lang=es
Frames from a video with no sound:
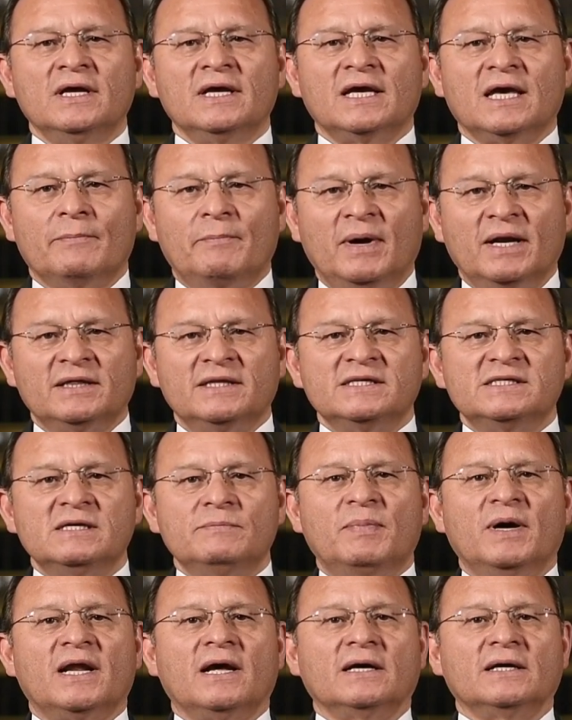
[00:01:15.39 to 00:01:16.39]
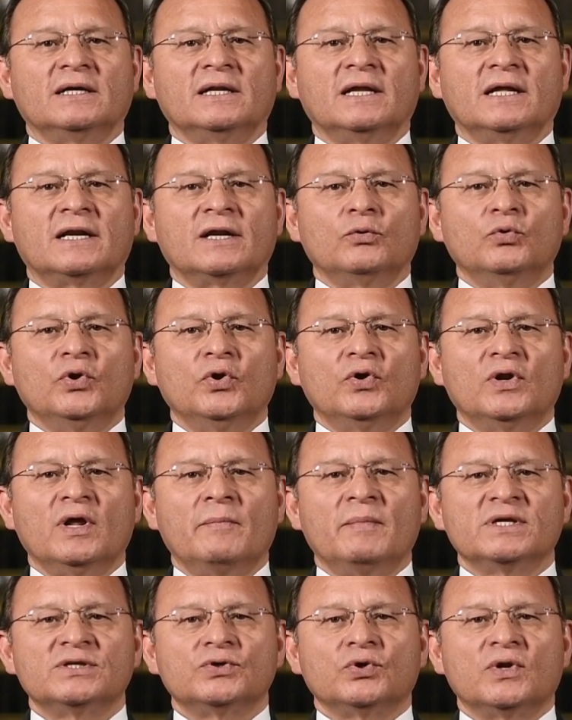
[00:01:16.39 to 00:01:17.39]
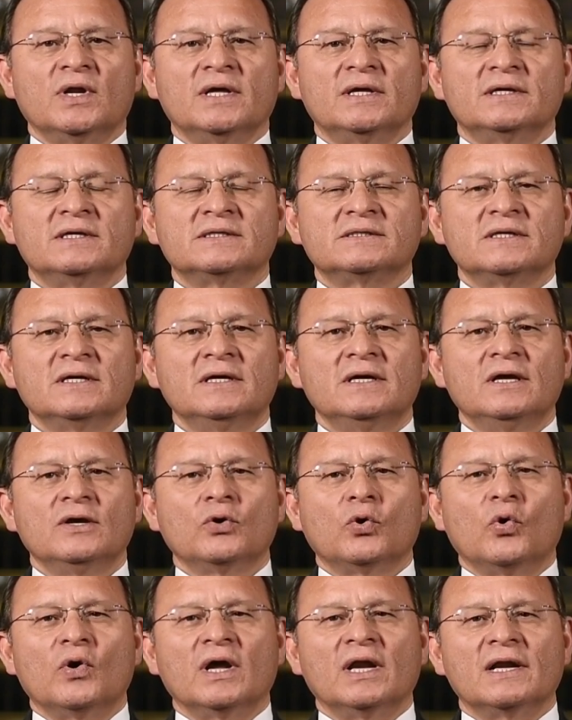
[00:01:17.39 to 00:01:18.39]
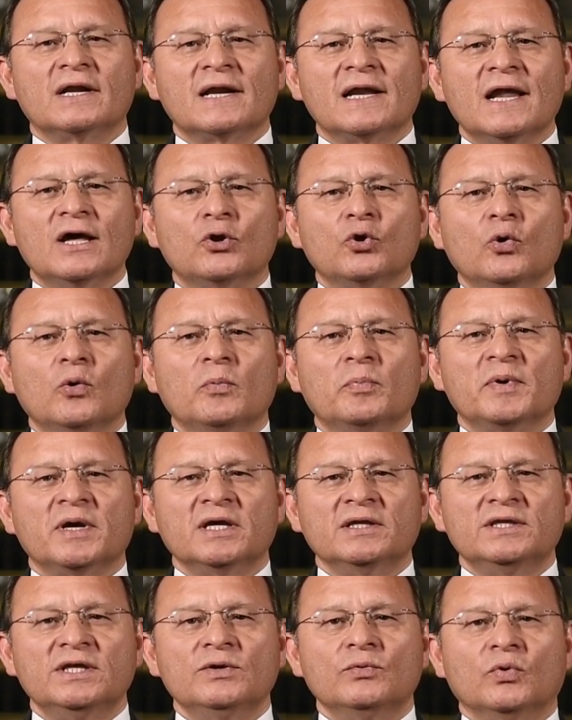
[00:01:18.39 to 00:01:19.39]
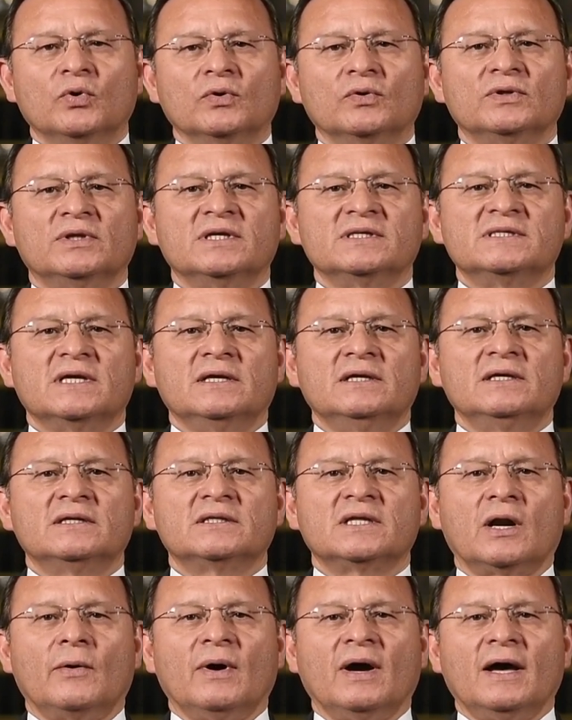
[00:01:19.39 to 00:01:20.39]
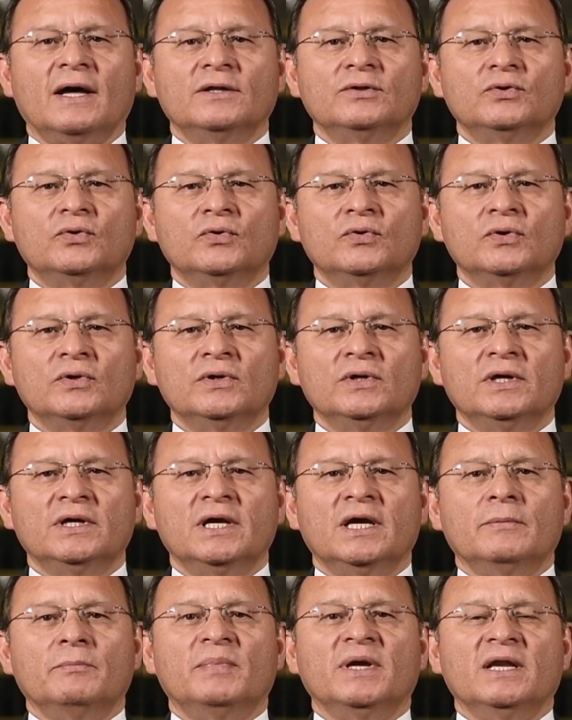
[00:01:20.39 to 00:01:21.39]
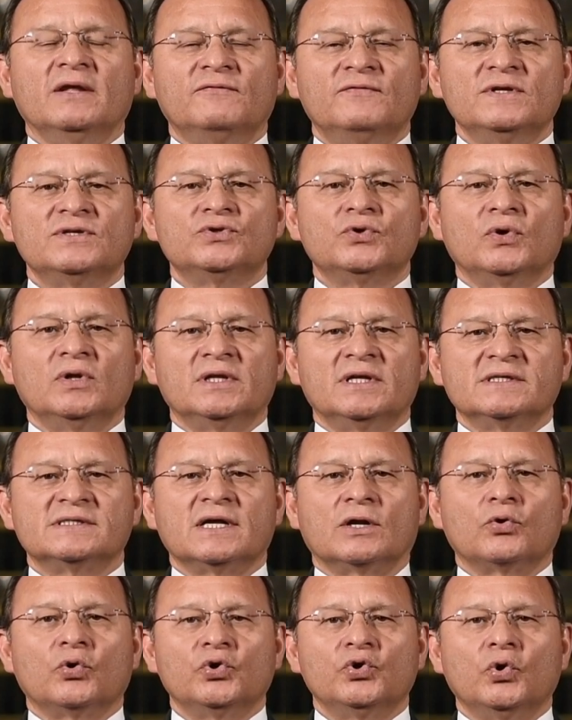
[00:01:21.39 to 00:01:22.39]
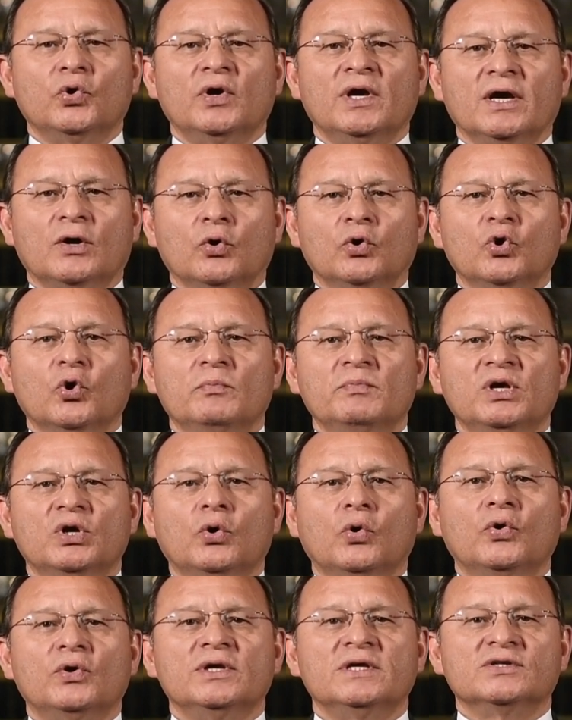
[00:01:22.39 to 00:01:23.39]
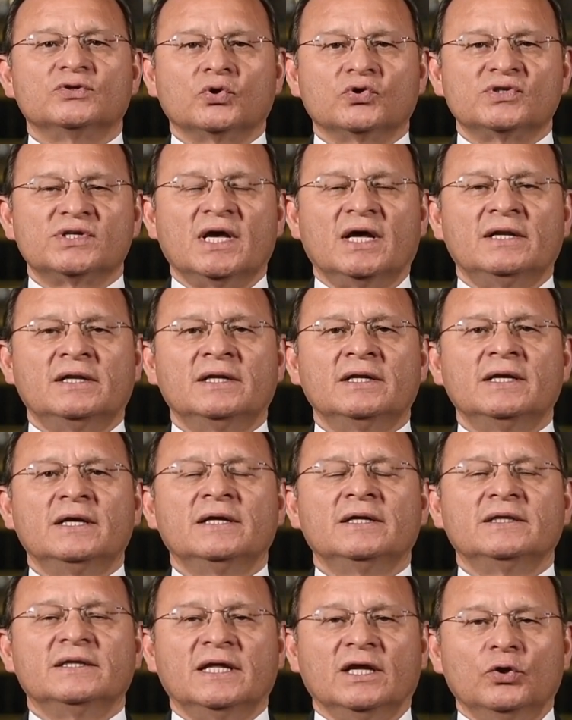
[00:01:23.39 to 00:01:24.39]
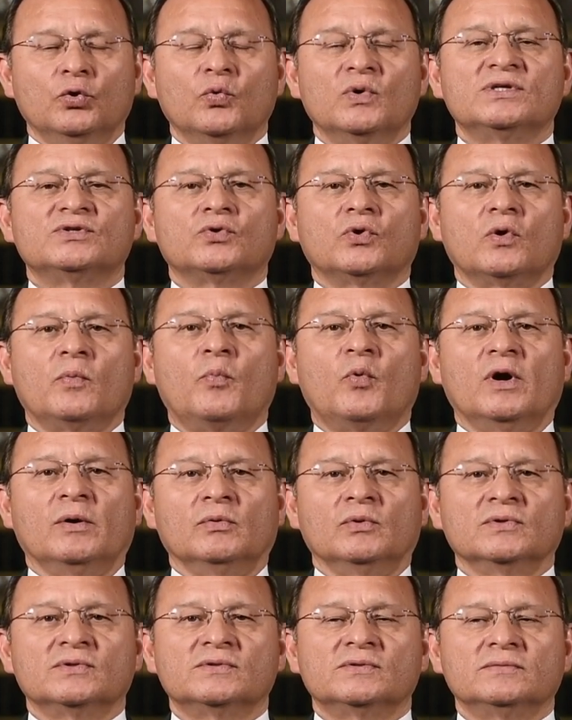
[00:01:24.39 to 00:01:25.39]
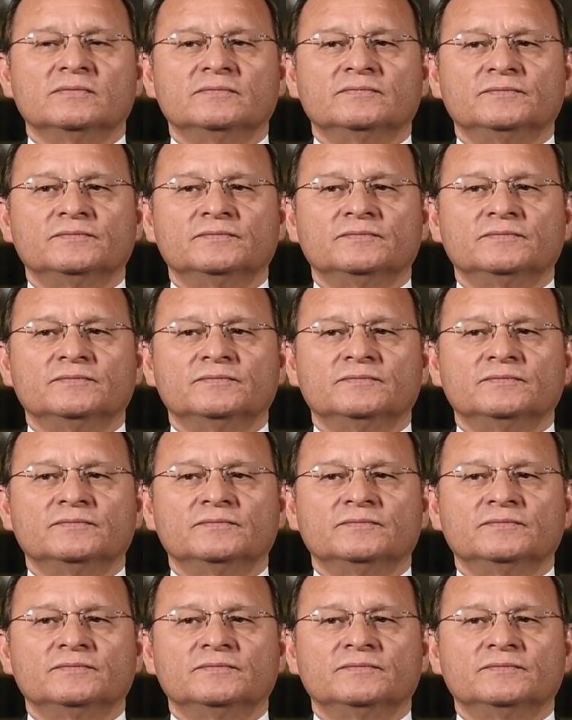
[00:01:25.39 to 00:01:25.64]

que participarán en las reuniones mencionadas con el claro objetivo de seguir trabajando en beneficio del desarrollo económico y social de nuestros pueblos.